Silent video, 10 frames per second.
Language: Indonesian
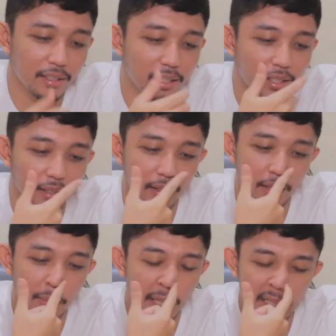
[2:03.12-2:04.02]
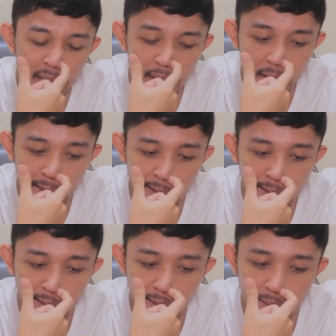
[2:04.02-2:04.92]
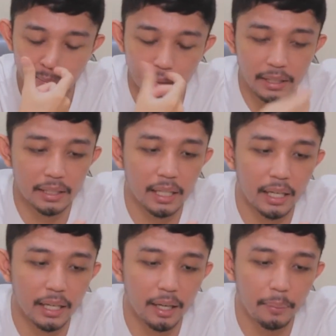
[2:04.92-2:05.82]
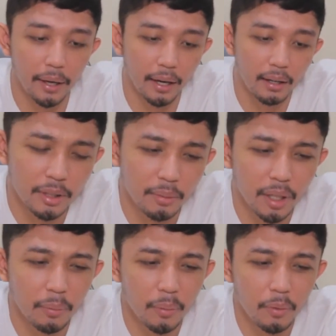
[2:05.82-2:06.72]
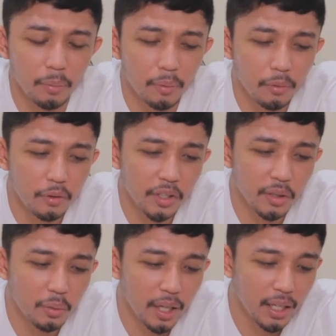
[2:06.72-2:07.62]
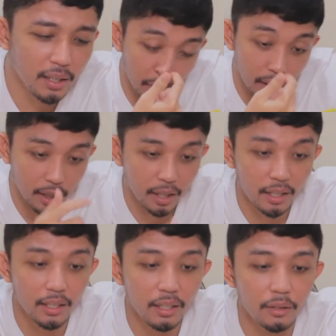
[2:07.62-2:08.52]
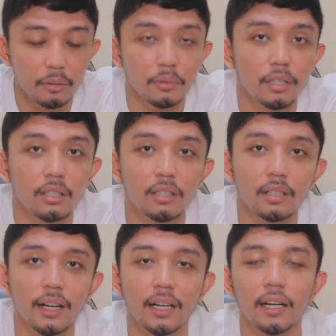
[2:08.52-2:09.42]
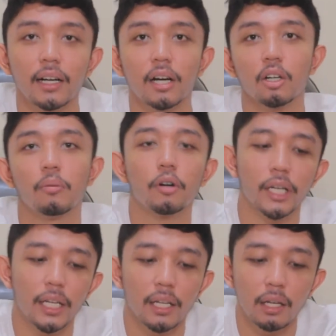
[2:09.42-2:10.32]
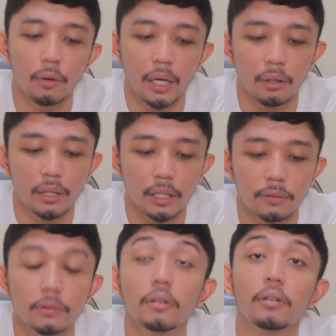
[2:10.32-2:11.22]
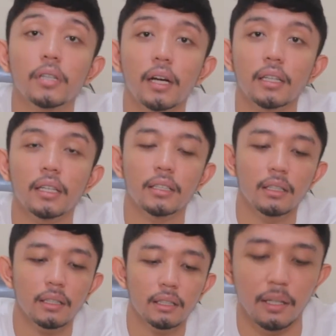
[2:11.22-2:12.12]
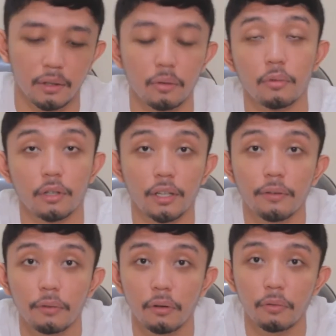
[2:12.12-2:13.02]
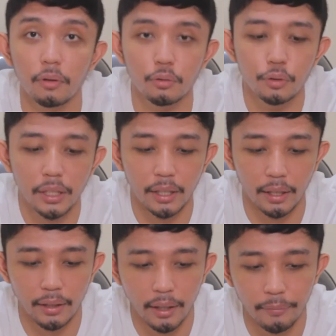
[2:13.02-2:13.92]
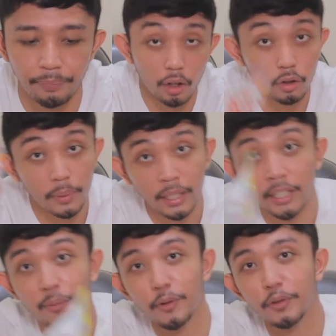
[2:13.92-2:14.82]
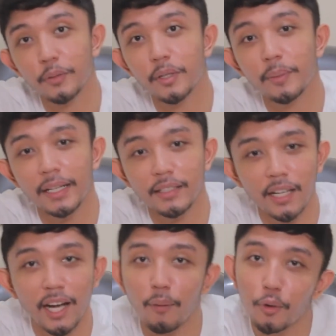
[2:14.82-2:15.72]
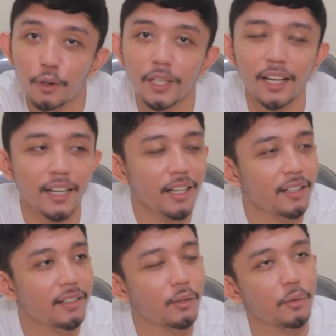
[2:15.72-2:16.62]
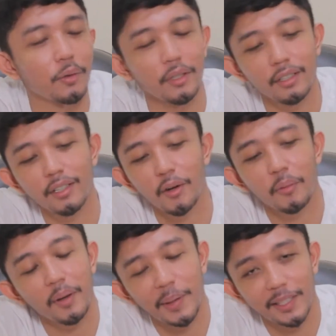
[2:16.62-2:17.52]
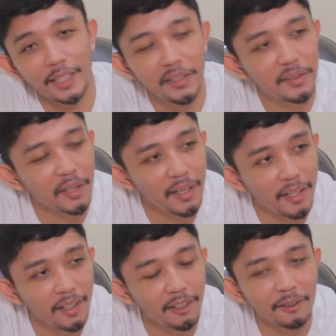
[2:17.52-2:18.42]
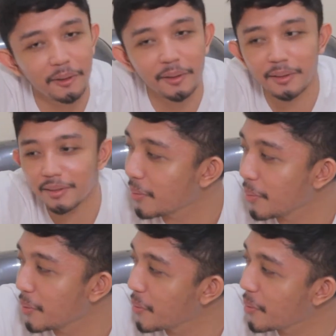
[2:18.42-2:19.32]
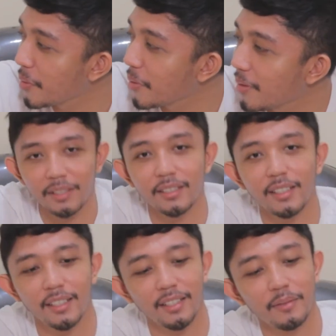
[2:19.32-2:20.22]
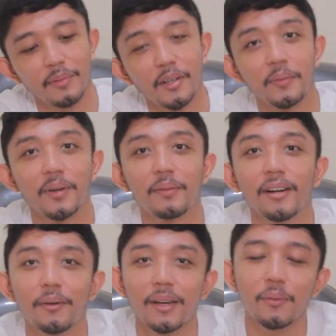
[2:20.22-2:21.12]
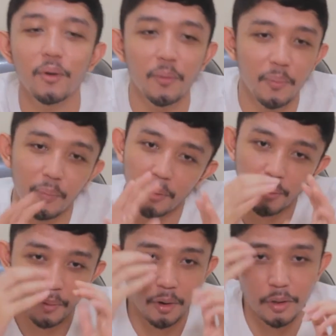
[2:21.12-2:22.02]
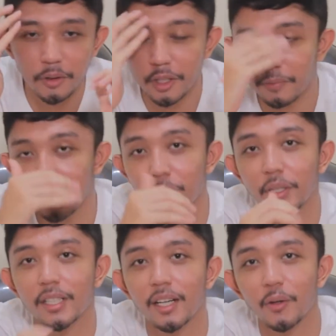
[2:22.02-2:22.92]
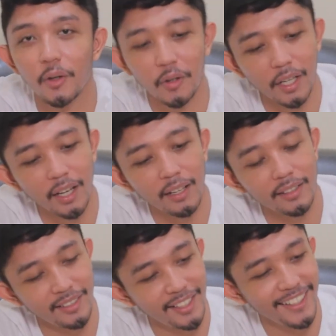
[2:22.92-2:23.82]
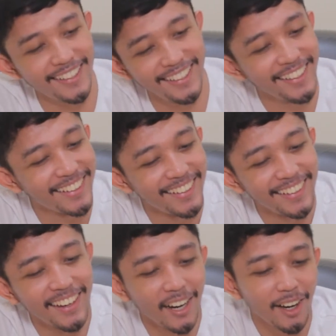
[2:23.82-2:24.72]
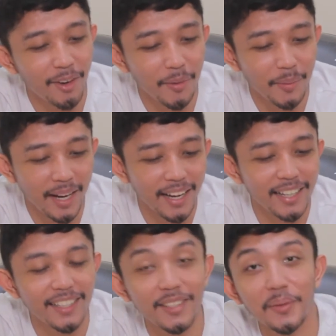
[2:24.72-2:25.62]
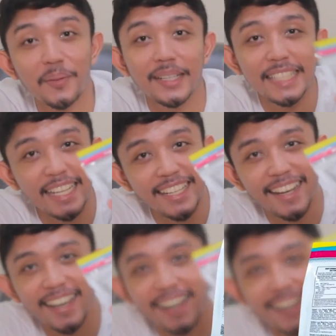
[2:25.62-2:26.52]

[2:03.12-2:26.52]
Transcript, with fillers: cerita-cerita biasa sih yang bisa apa ya semacam kayak promo-promo gitulah produk yang ini gitu jadi nggak nggak ngomongin di luar konteks loh ternyata jadi ya ngomonginnya full full juga ternyata ya kalau sobat jajan mau sambil baca gabut kali ya aduh ini di rumah mati listrik gitu terus eh, bingung masih belum apa namanya belum belum kondusif nih suasana corona ya ini kalau mau makan ini sambil baca inilah